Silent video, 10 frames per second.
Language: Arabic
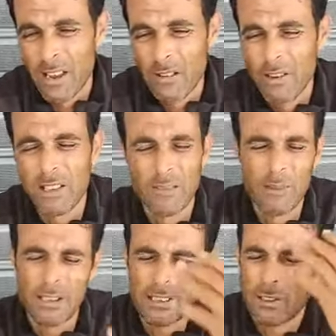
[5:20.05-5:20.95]
الوالده ما
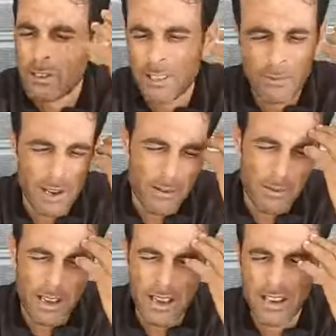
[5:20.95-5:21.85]
كتسكتش من
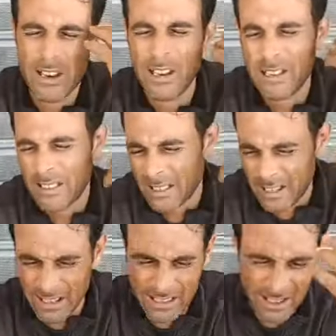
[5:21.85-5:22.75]
البكاء انا اللي
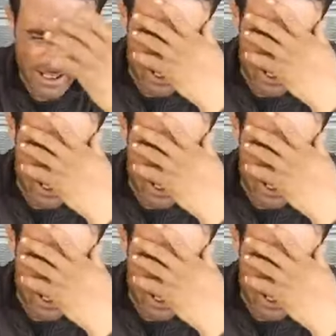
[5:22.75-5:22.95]
كنزكتها انا اللي